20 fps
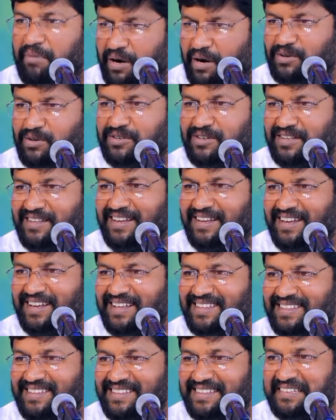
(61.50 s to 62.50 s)
బాగుంటుంది
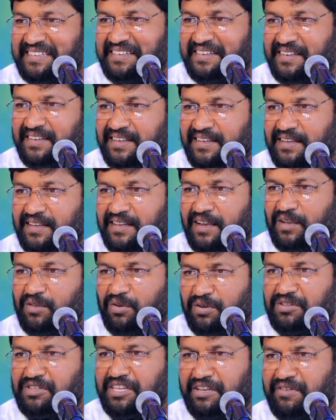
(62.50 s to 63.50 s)

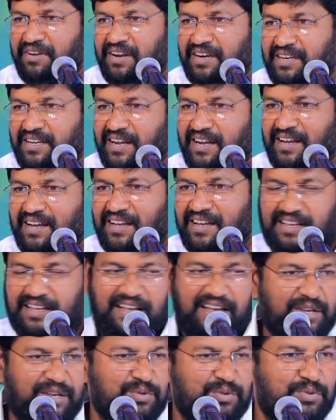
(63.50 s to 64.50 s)
ఏదో దీవెనంట
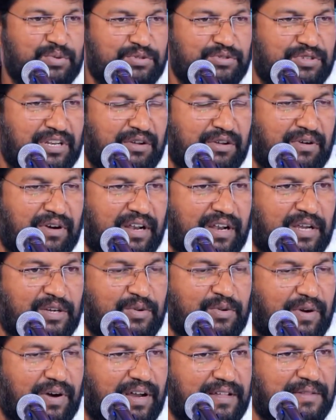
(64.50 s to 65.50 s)
అని కూర్చొని వాళ్ళు
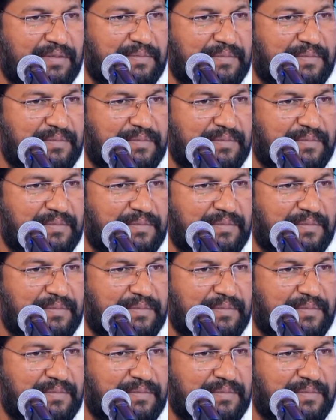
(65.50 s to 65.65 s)
ఎక్కువ